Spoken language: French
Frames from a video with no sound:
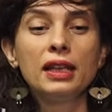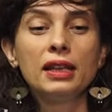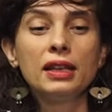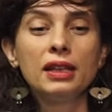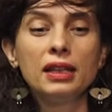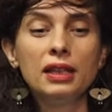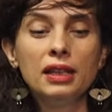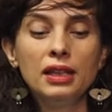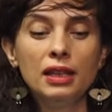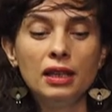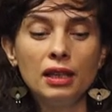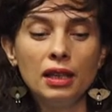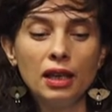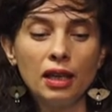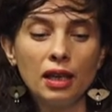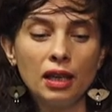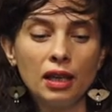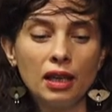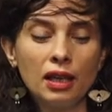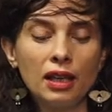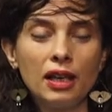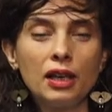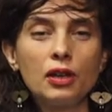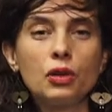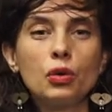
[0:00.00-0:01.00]
qui
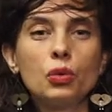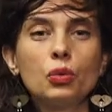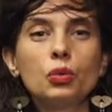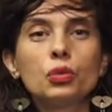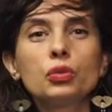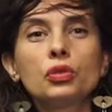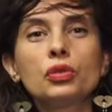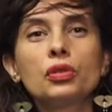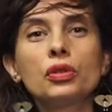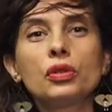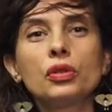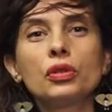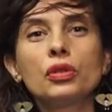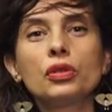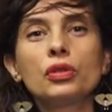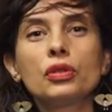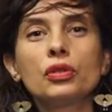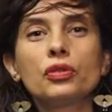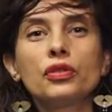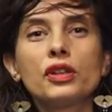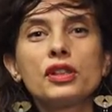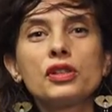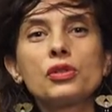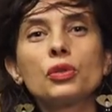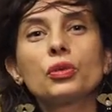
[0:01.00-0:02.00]
euh, raconte de
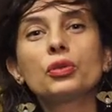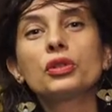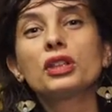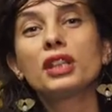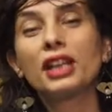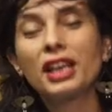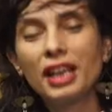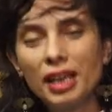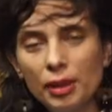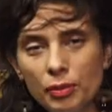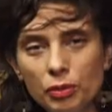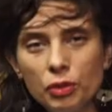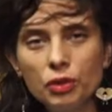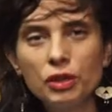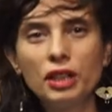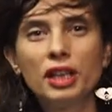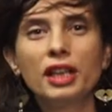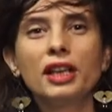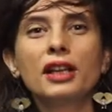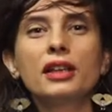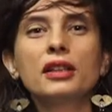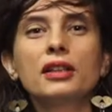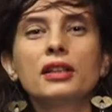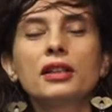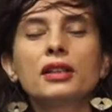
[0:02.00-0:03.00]
façon très
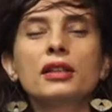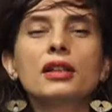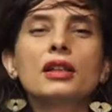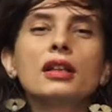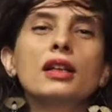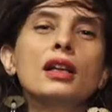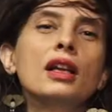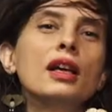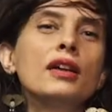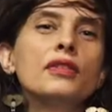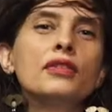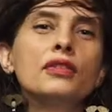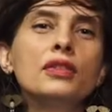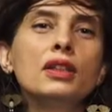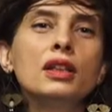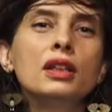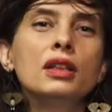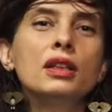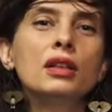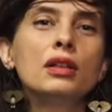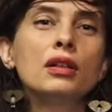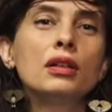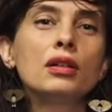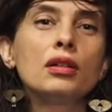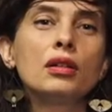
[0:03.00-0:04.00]
moderne la
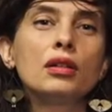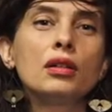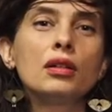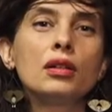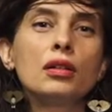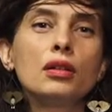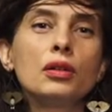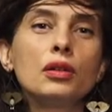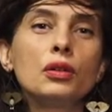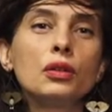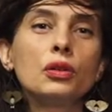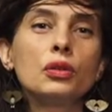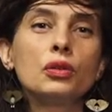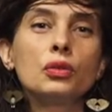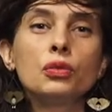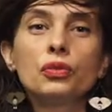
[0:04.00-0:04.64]
vie euh,